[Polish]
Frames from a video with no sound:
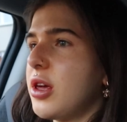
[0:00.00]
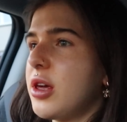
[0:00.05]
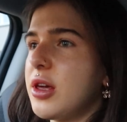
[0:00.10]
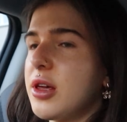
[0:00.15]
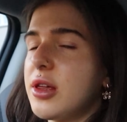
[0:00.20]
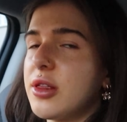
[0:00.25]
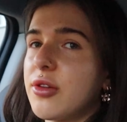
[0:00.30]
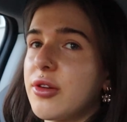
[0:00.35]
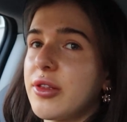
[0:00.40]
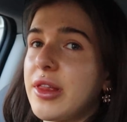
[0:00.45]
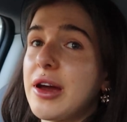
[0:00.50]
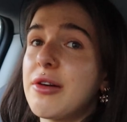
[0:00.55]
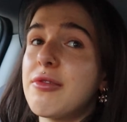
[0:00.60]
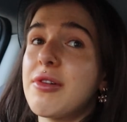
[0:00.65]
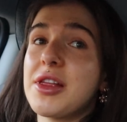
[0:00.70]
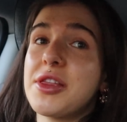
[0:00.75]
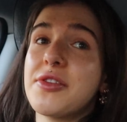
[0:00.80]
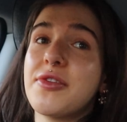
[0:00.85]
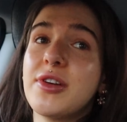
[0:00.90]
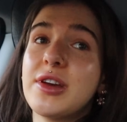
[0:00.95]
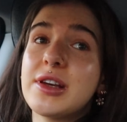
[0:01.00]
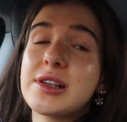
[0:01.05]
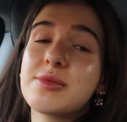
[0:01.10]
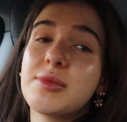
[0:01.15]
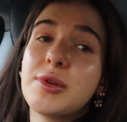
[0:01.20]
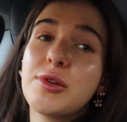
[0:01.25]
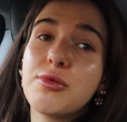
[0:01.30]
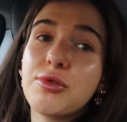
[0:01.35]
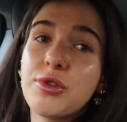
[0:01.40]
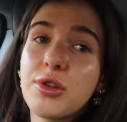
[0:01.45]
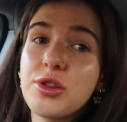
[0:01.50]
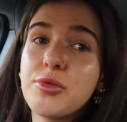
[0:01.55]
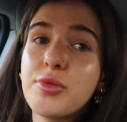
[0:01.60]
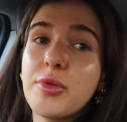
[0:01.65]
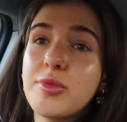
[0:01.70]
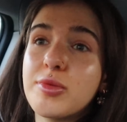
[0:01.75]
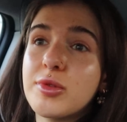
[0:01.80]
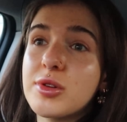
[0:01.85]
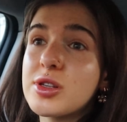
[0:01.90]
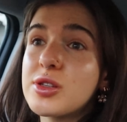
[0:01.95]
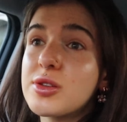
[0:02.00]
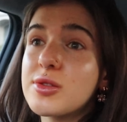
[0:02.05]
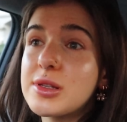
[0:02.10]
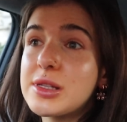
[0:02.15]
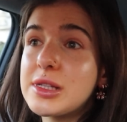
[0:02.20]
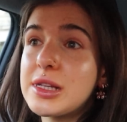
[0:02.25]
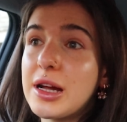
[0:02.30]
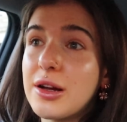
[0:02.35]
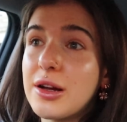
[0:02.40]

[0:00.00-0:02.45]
i no najłatwiej jest mi uciąć po prostu z